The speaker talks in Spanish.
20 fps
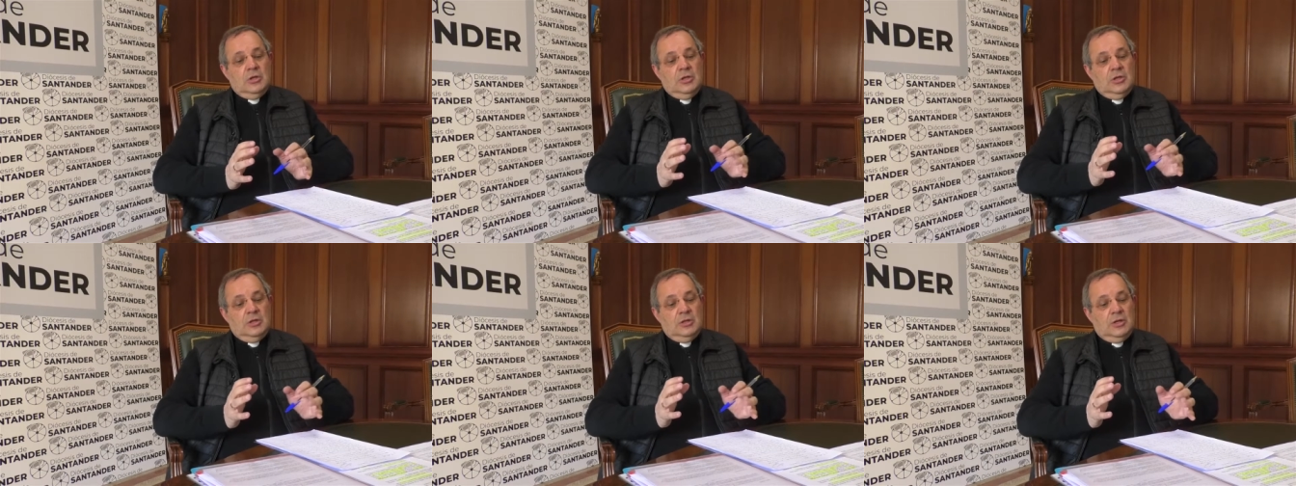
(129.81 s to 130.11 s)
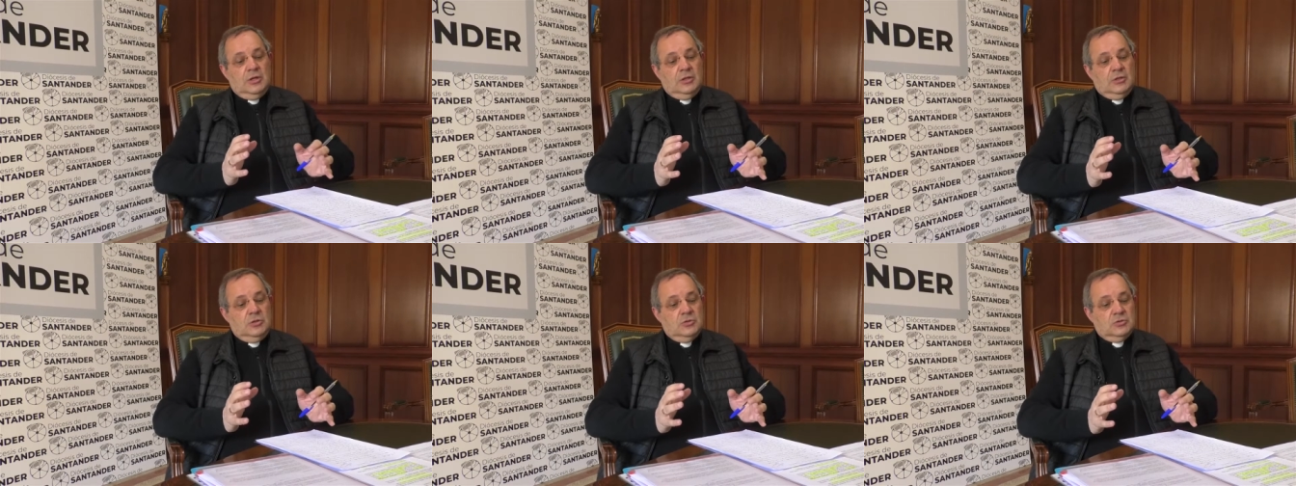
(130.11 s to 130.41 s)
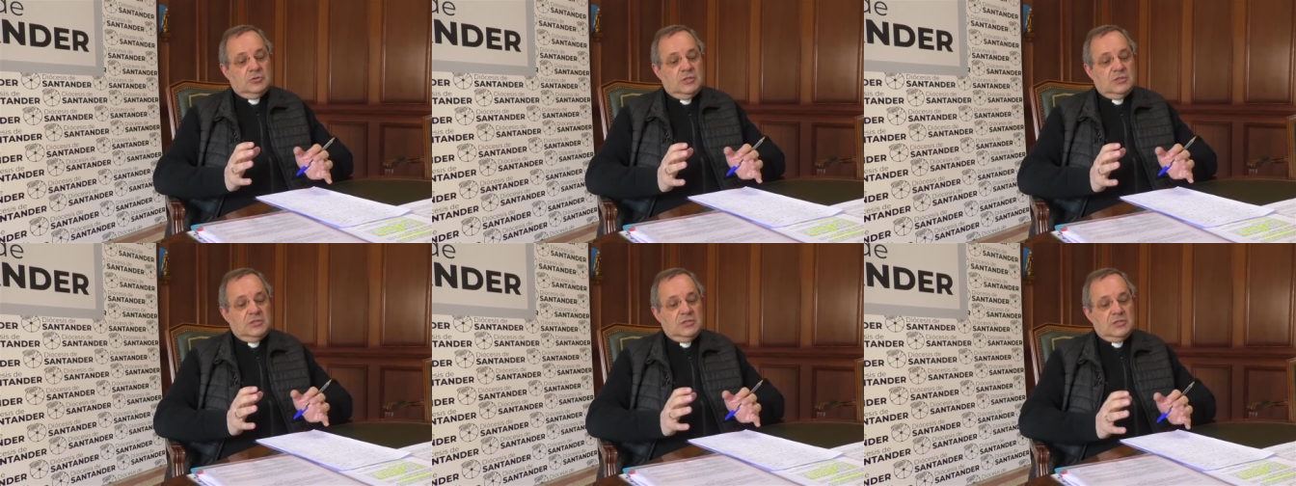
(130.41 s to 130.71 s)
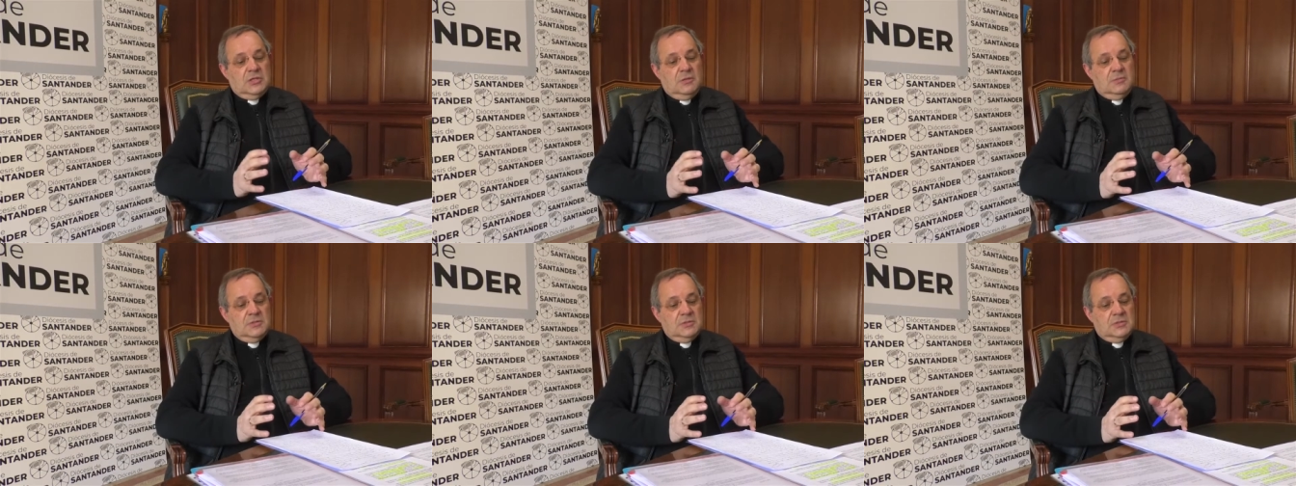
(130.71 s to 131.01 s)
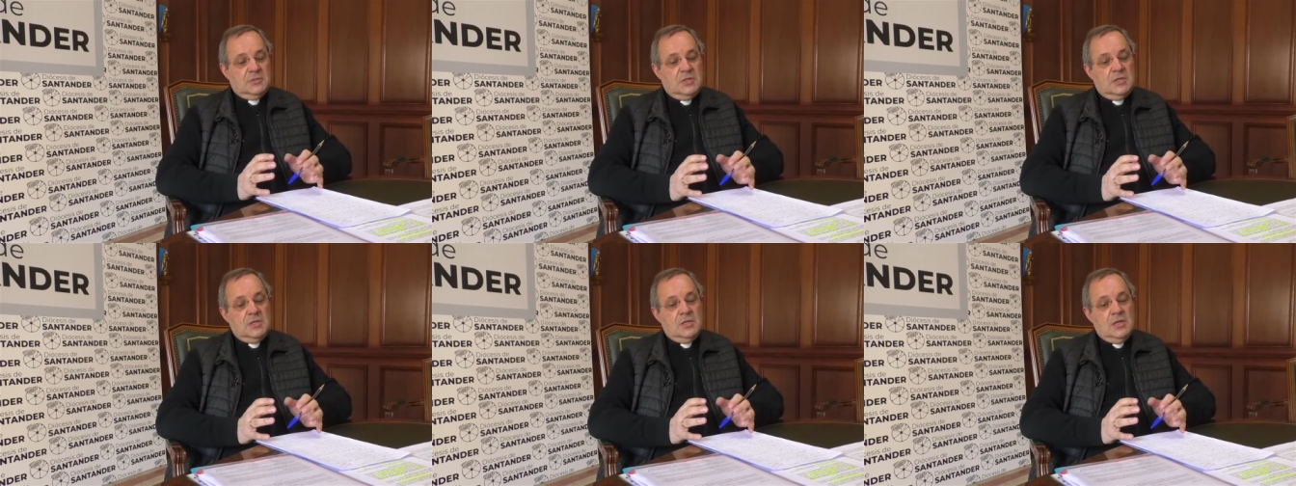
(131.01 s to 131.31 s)
y religiosas ya
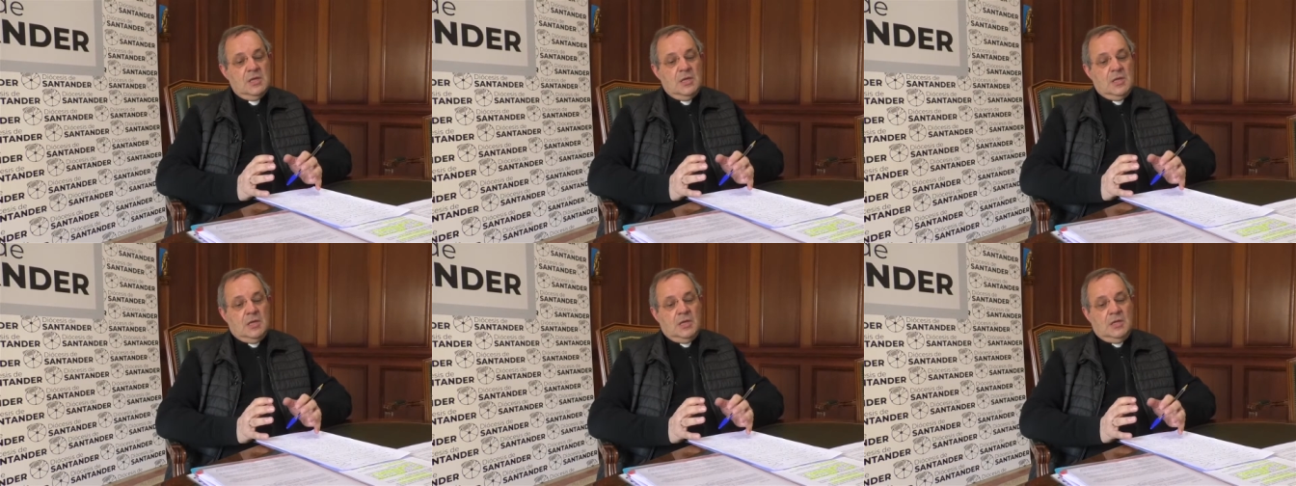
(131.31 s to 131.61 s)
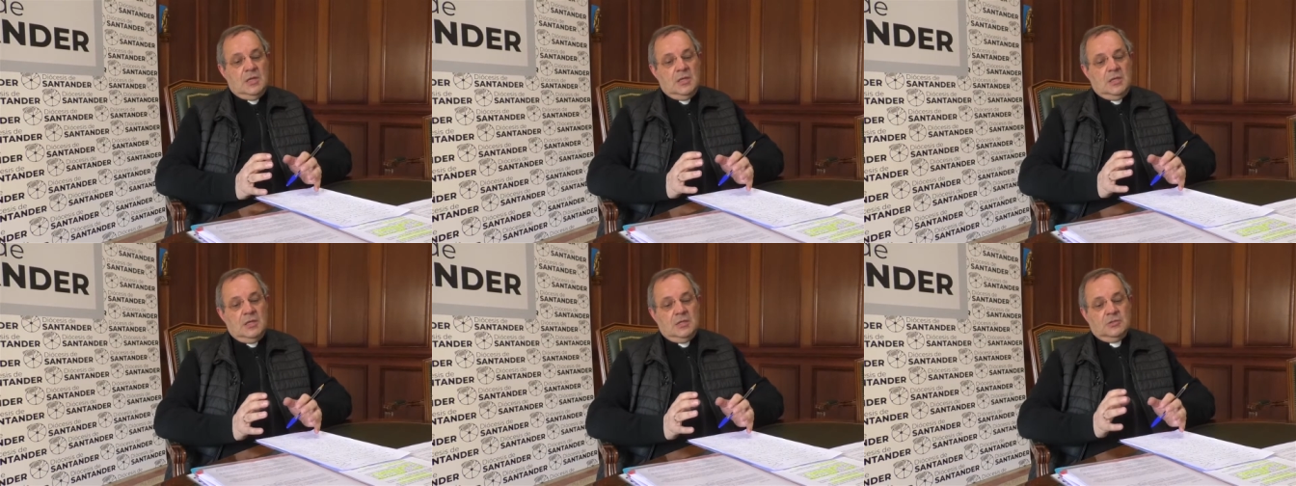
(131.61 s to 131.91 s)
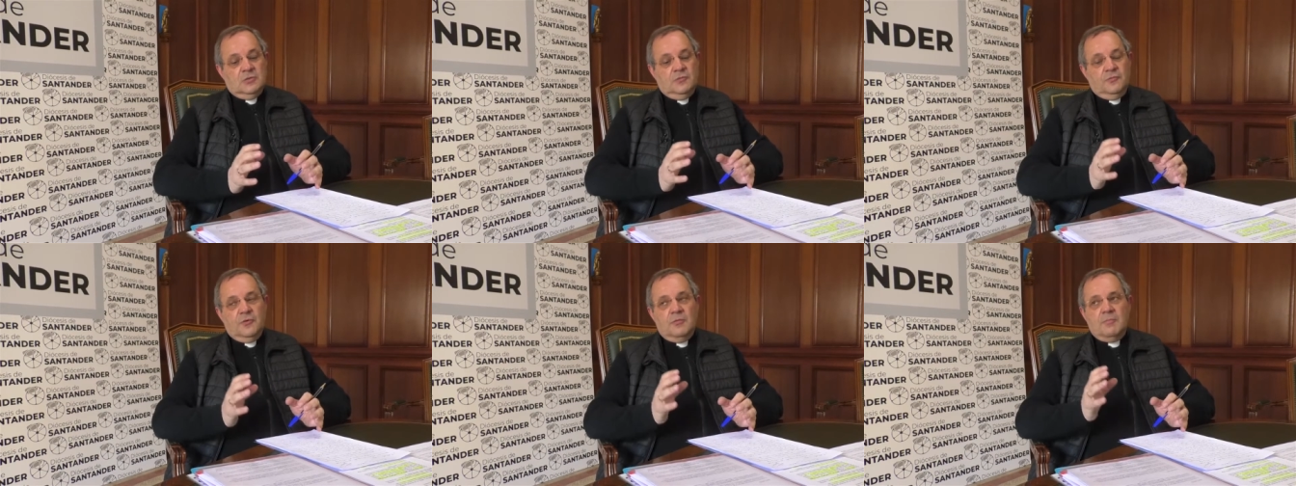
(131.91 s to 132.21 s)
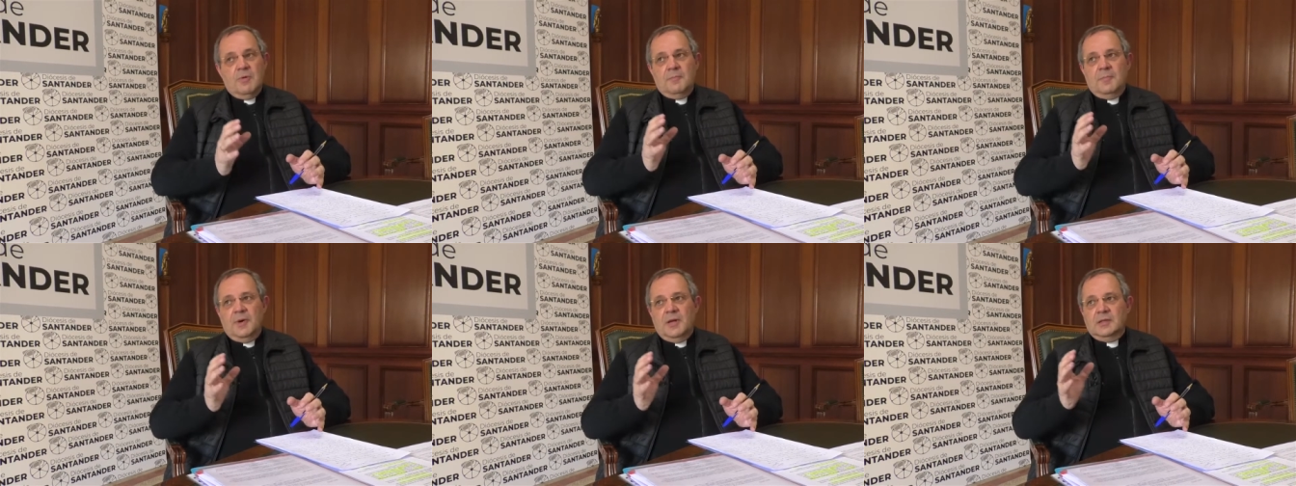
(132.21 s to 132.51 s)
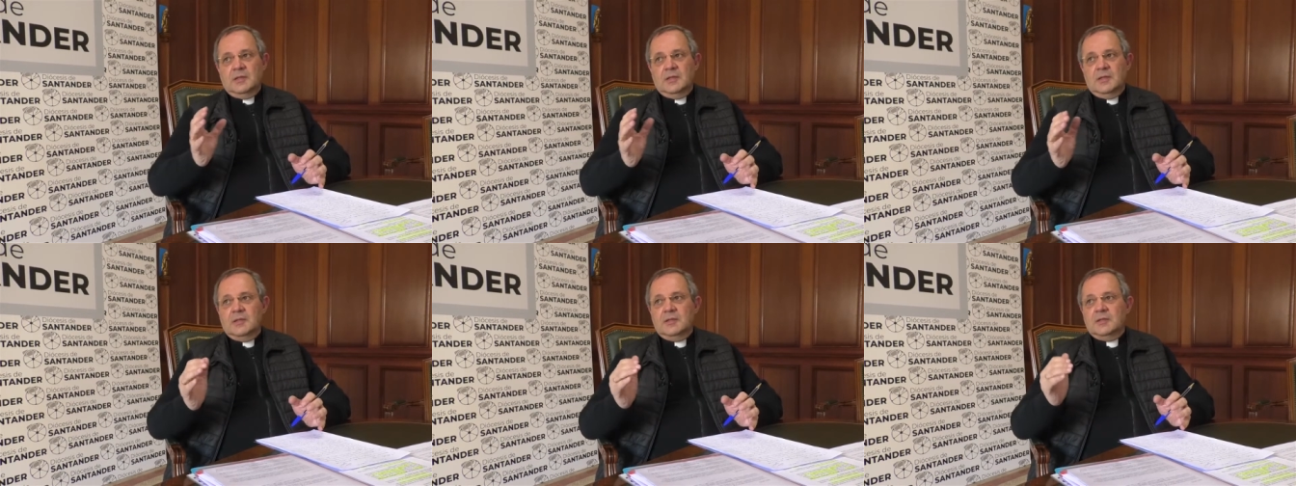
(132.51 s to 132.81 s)
sabes que eso forma
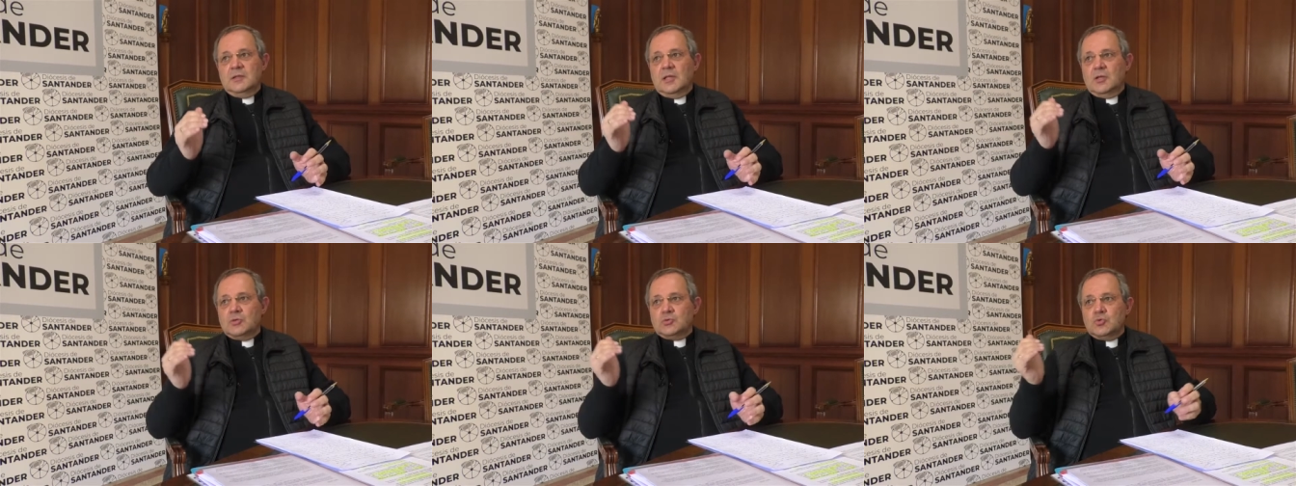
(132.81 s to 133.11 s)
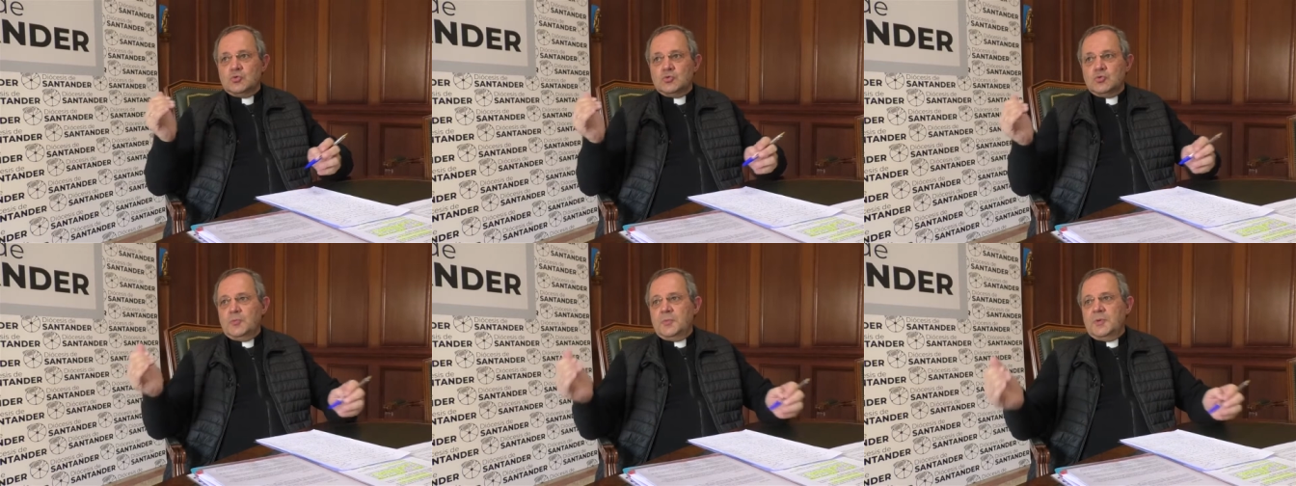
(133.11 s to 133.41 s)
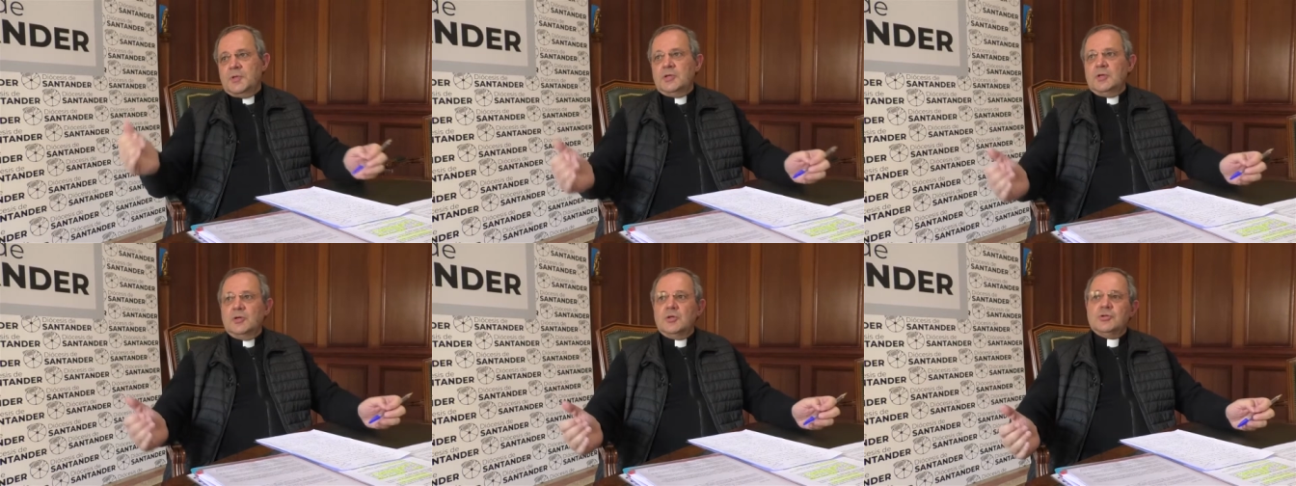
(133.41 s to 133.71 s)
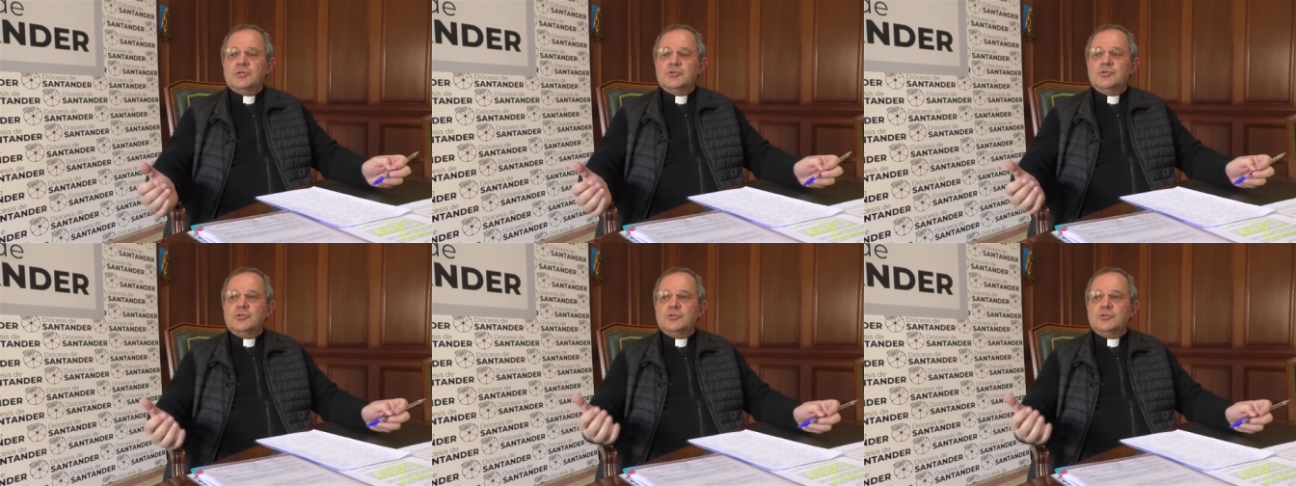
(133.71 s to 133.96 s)
parte de sus superiores.